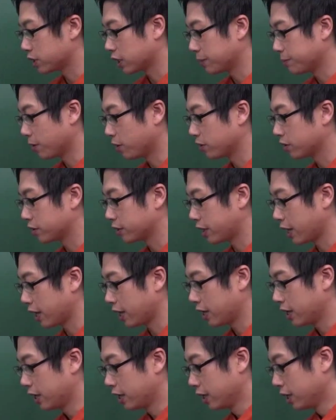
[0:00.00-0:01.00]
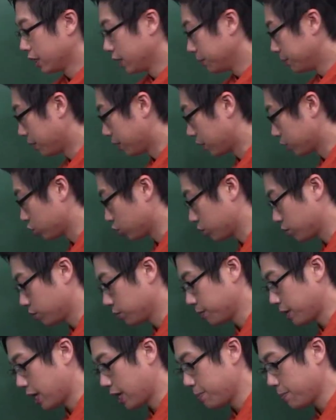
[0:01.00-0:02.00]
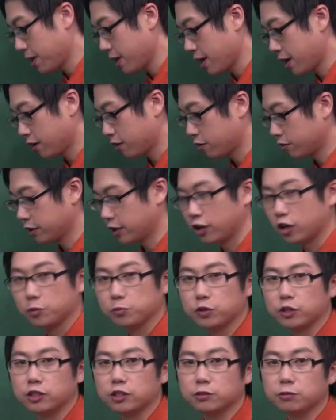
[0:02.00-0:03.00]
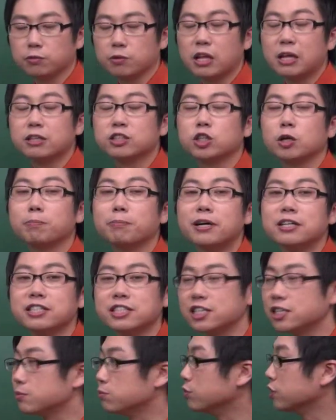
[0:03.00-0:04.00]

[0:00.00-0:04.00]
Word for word: 제가 몇 개, 몇 개 조금 애매하거나 여러분들이 접하지 않은